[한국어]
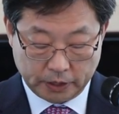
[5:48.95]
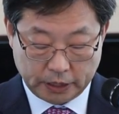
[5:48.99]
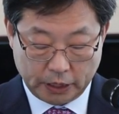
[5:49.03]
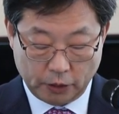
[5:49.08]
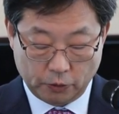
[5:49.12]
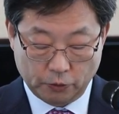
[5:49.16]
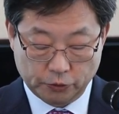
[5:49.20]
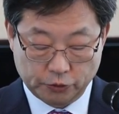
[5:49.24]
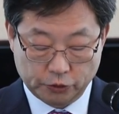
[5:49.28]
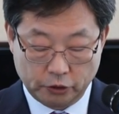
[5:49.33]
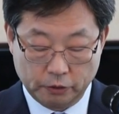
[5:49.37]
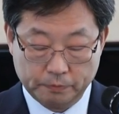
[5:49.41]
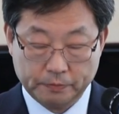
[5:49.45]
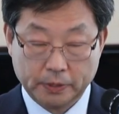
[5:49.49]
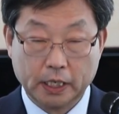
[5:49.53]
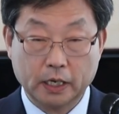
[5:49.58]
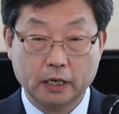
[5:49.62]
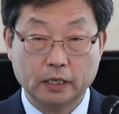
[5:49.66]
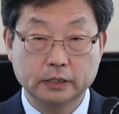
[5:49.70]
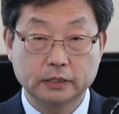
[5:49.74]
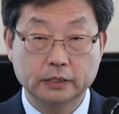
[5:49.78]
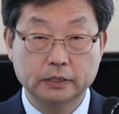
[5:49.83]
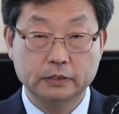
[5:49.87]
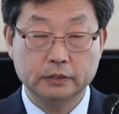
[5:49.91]
새로
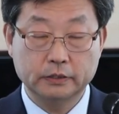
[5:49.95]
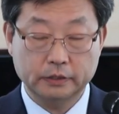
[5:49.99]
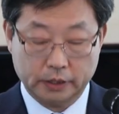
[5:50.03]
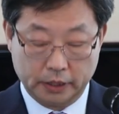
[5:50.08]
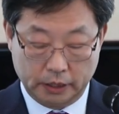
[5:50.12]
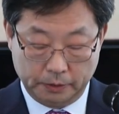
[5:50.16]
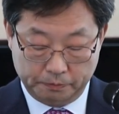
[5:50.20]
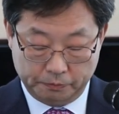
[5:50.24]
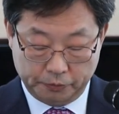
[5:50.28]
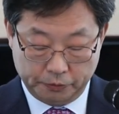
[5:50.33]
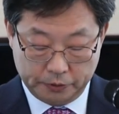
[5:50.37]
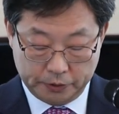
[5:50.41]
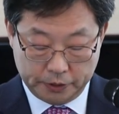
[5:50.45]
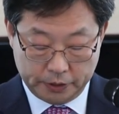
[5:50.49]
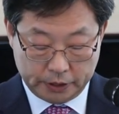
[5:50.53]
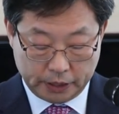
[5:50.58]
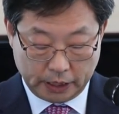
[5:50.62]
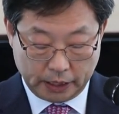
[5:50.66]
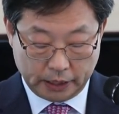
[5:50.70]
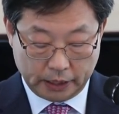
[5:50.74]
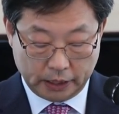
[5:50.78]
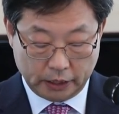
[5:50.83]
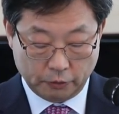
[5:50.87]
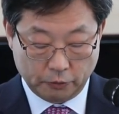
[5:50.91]
출발하는 뜻깊은
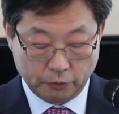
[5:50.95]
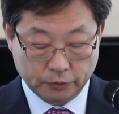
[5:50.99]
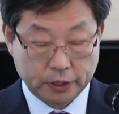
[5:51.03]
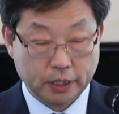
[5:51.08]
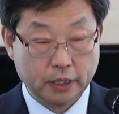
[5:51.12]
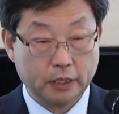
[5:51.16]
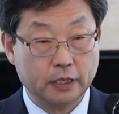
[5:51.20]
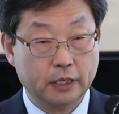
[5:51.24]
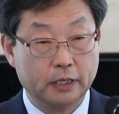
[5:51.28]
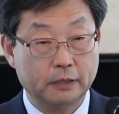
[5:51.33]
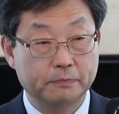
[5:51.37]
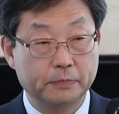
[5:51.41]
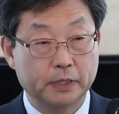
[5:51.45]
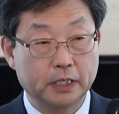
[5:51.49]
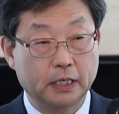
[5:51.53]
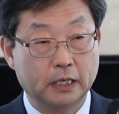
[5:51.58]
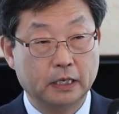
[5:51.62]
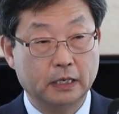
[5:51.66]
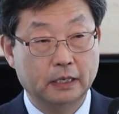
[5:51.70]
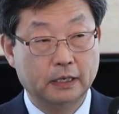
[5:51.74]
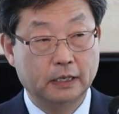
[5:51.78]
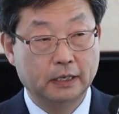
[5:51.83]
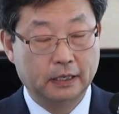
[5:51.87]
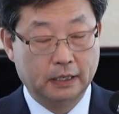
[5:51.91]
자리라고 생각합니다.